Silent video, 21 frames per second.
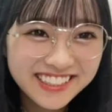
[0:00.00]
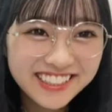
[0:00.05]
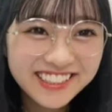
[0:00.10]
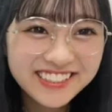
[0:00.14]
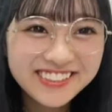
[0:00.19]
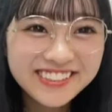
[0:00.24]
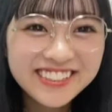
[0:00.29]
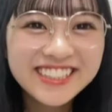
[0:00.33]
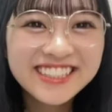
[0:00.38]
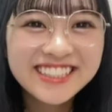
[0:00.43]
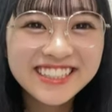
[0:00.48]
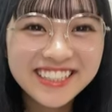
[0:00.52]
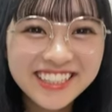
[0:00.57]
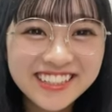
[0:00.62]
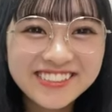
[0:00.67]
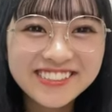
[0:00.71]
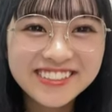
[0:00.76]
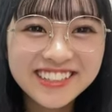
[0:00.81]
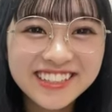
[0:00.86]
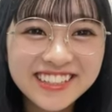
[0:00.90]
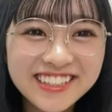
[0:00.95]
やばいね
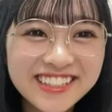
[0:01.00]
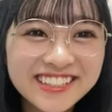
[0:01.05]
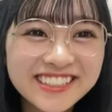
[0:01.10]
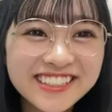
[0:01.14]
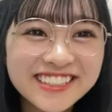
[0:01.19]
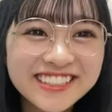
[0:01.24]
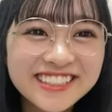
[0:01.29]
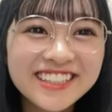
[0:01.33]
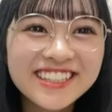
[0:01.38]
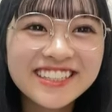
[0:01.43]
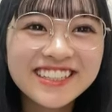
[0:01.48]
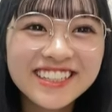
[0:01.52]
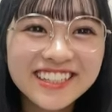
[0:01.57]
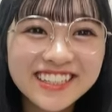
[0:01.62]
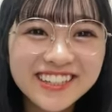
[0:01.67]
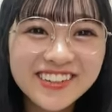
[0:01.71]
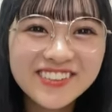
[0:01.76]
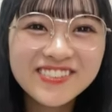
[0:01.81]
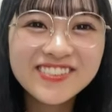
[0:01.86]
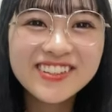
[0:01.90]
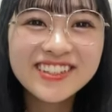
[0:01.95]
これ話し方
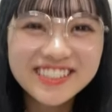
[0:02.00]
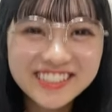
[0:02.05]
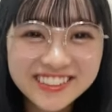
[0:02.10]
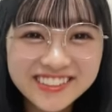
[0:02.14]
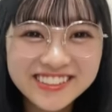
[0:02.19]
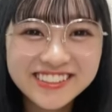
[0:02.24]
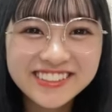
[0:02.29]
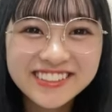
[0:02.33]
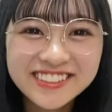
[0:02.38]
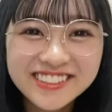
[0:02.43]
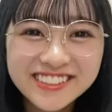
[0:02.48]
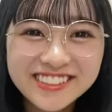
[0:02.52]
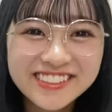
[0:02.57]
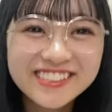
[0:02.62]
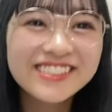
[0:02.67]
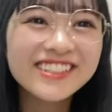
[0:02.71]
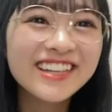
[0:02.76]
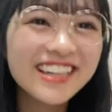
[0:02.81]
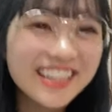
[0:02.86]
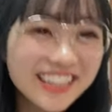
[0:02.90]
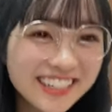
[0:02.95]
やばいよ
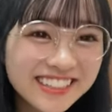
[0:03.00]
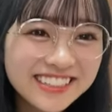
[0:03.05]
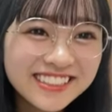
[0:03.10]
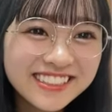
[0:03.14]
これ